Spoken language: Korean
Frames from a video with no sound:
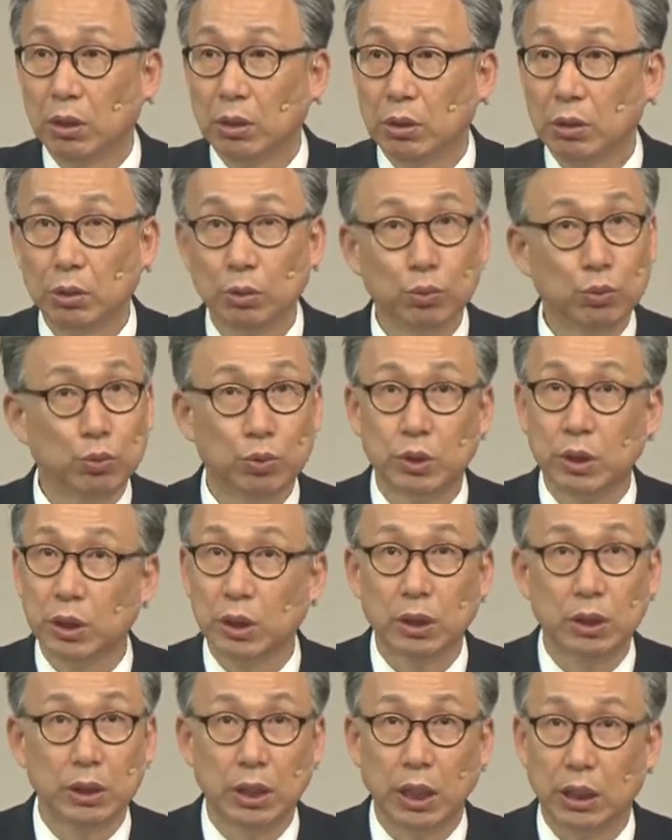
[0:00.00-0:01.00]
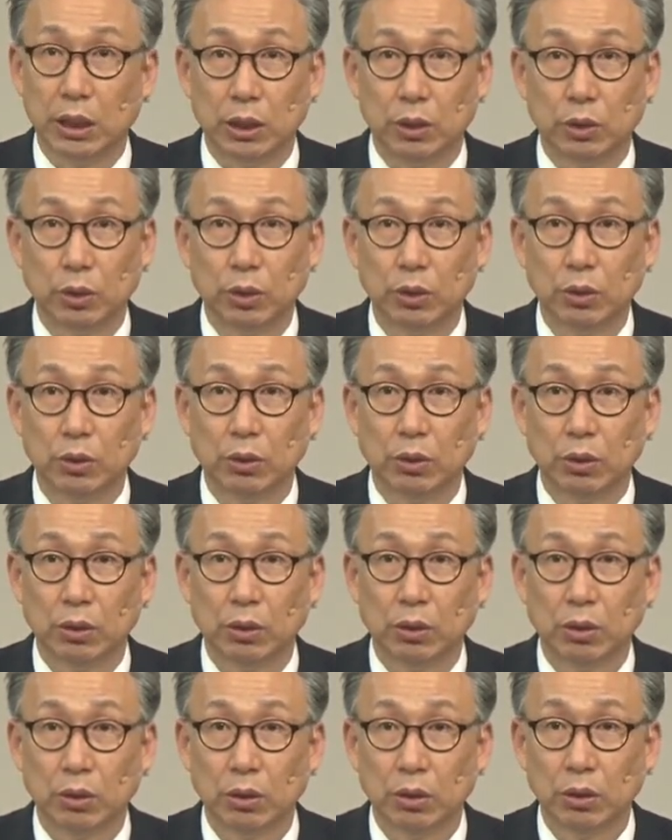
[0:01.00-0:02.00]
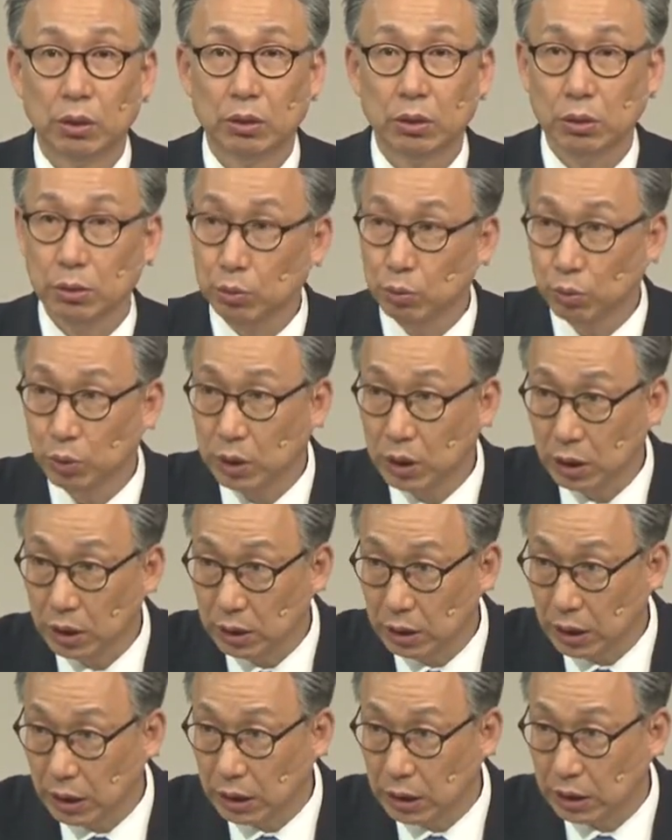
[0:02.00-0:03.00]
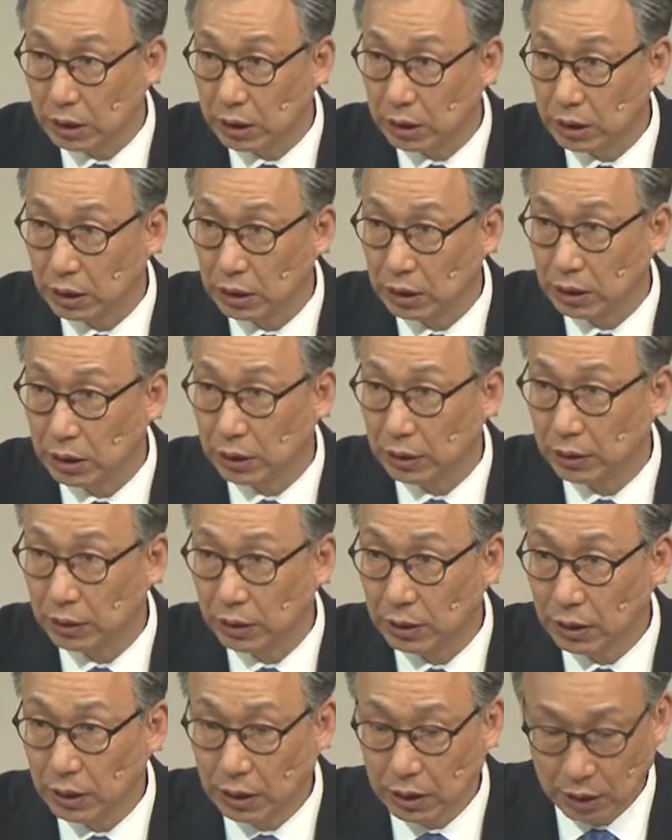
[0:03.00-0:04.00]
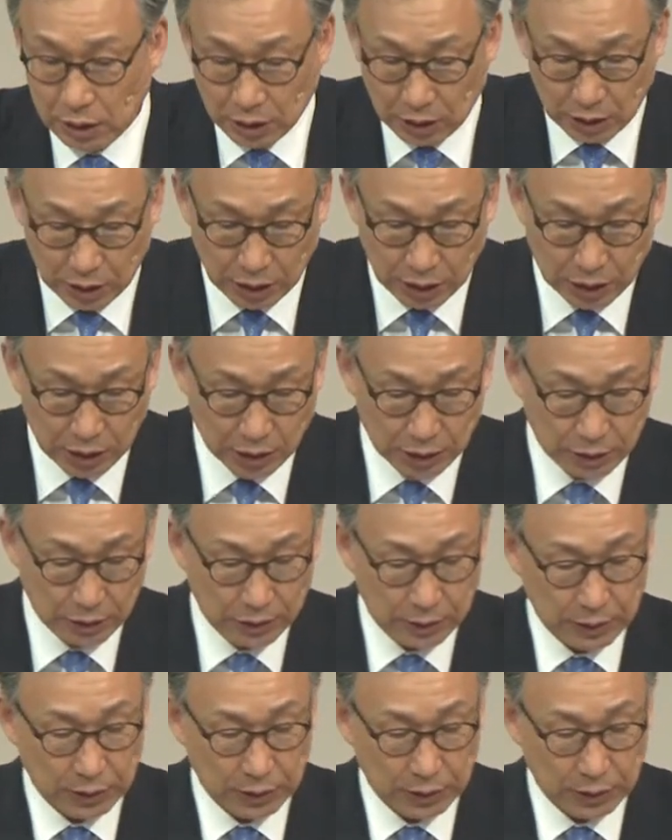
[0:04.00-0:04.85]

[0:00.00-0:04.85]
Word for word: 그건 웃기는 얘기죠. 그건 웃기는 얘기지. 예.